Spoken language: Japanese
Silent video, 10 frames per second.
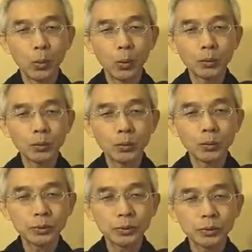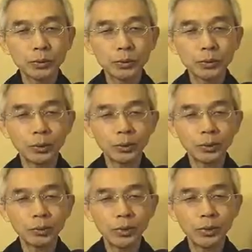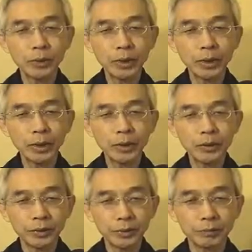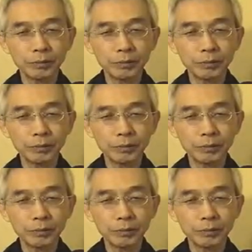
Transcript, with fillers: 大坪一郎氏ミニご理解より。